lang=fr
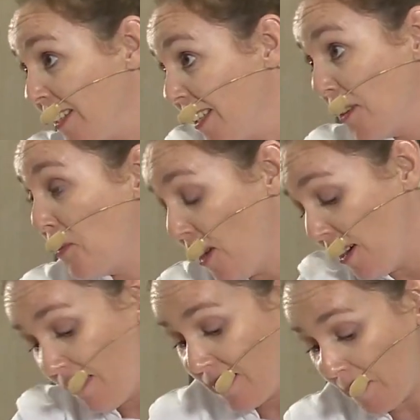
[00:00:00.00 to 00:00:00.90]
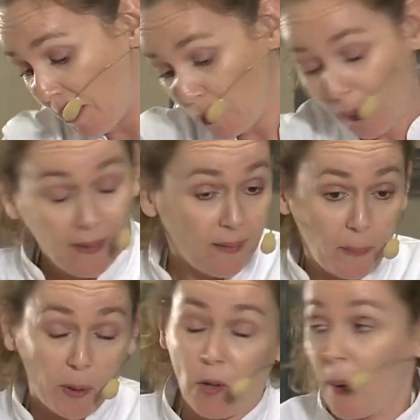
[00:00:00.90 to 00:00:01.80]
Il y a des fois, euh, ça marche pas. Euh,
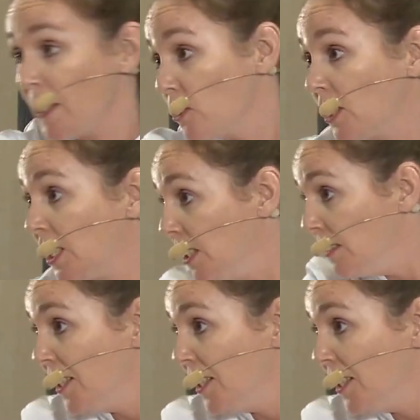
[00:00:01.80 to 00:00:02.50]
bah, on n'aura pas de chantilly.